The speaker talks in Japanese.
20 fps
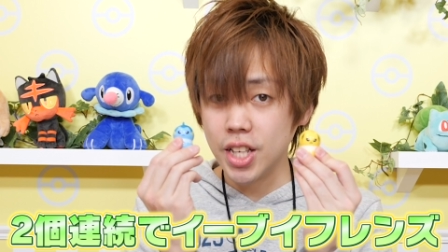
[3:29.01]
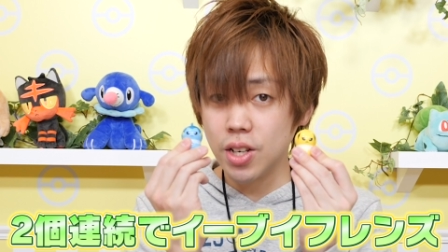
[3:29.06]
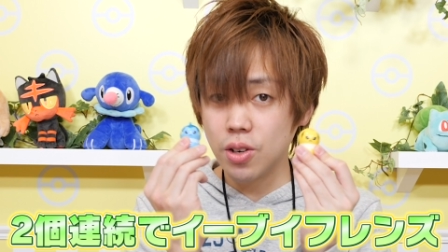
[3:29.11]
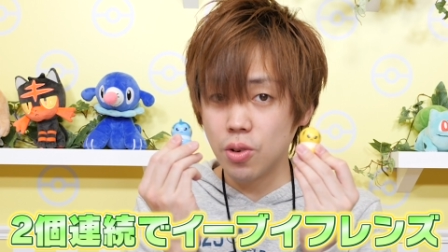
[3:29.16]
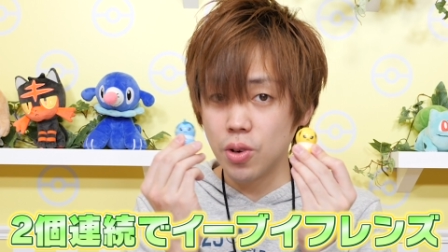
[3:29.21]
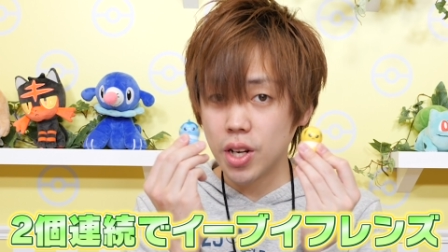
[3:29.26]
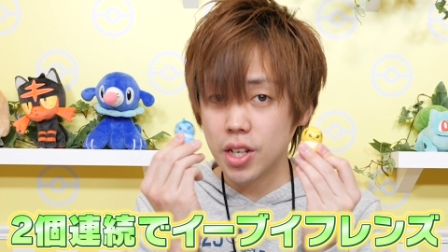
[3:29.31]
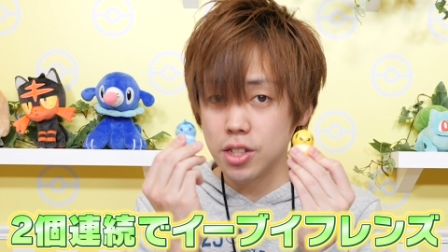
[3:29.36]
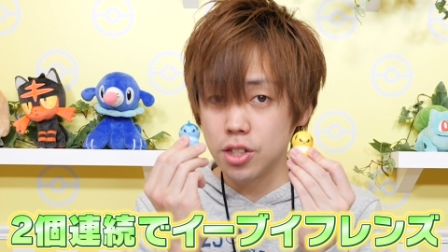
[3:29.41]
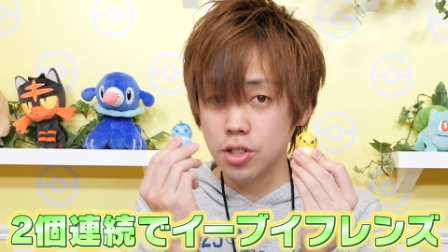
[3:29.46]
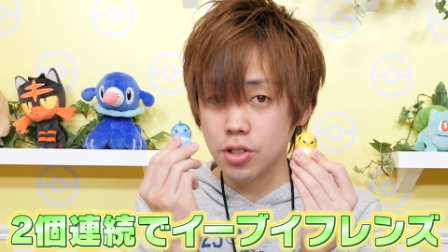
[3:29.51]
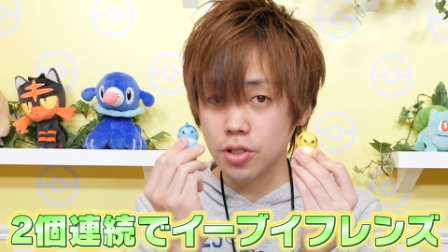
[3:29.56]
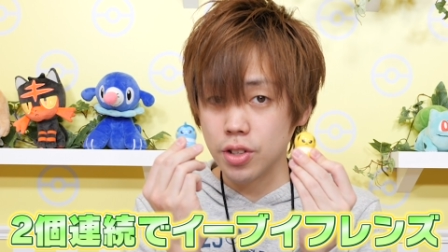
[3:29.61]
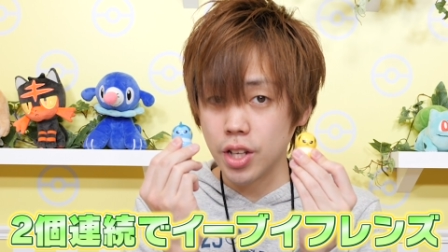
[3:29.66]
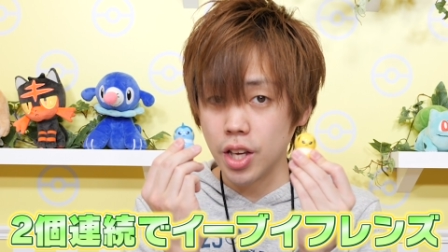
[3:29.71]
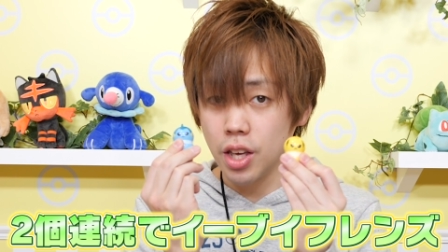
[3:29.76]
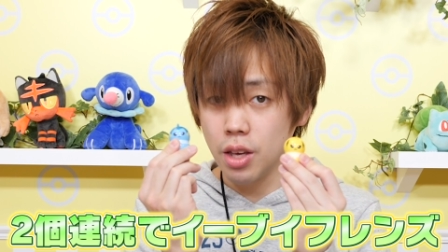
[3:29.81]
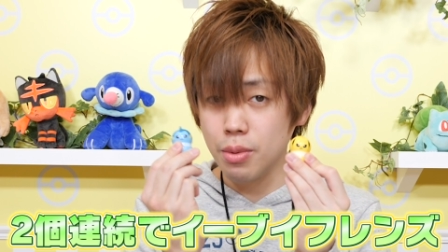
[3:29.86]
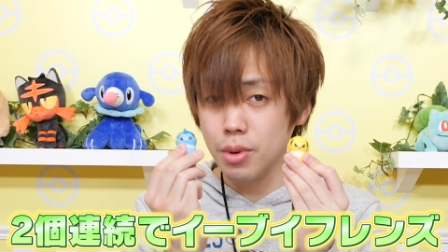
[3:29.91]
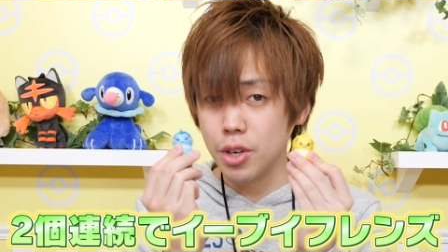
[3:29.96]
2個連続
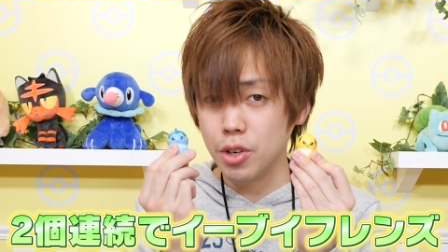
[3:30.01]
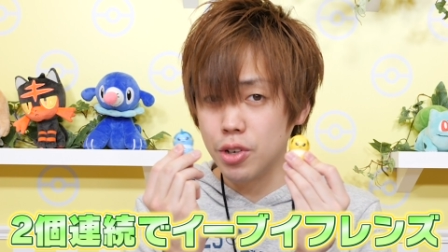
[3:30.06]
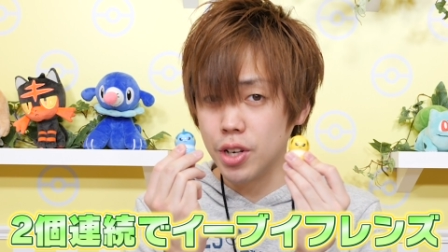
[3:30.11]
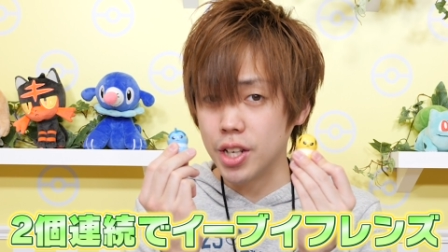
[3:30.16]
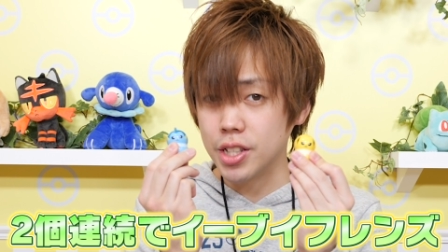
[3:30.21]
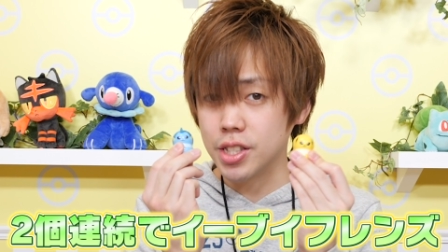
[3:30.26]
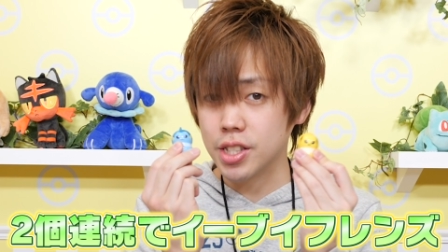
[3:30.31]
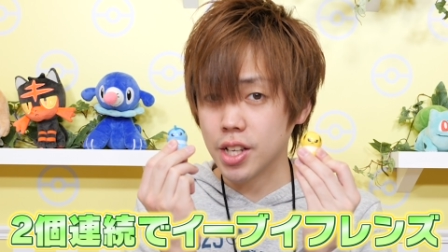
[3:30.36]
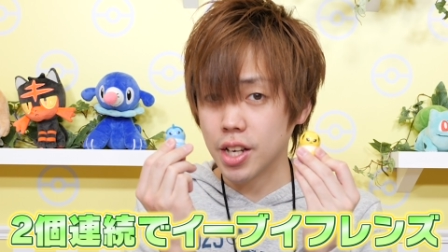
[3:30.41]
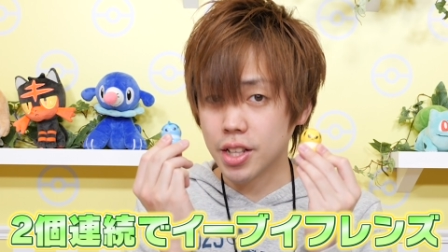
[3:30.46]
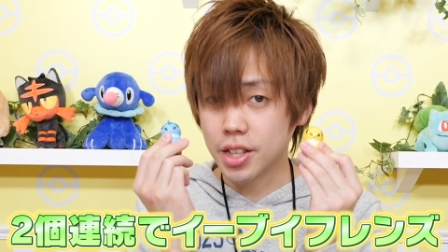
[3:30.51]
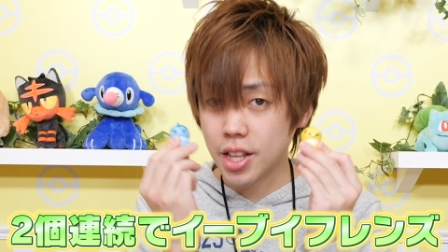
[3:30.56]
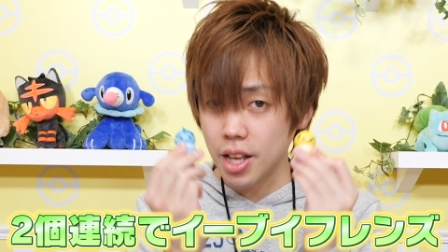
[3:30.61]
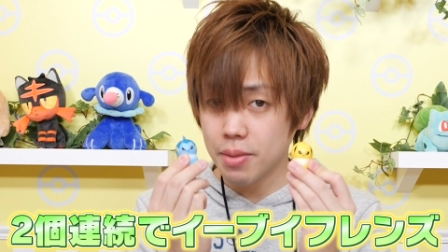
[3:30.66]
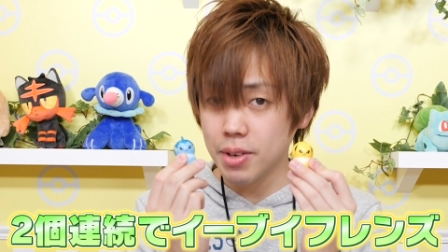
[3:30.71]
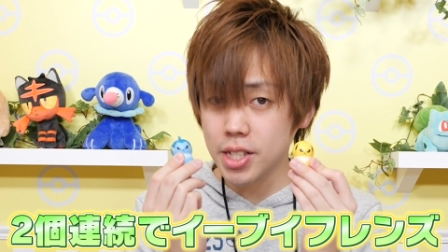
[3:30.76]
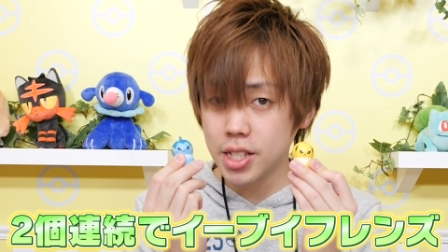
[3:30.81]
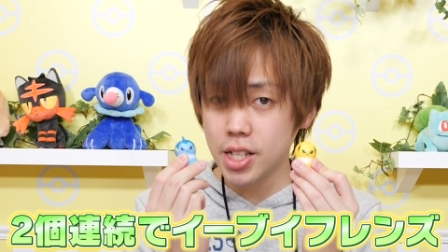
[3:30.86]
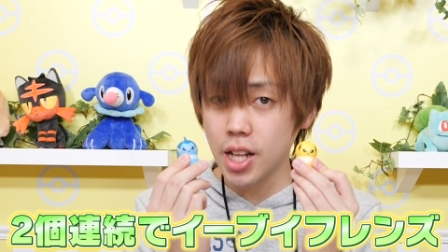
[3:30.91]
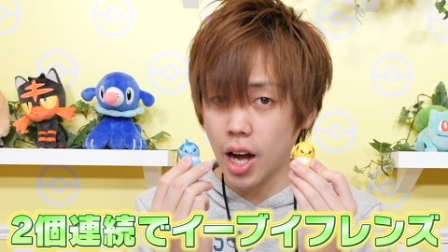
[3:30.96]
で EV フレンズが出まし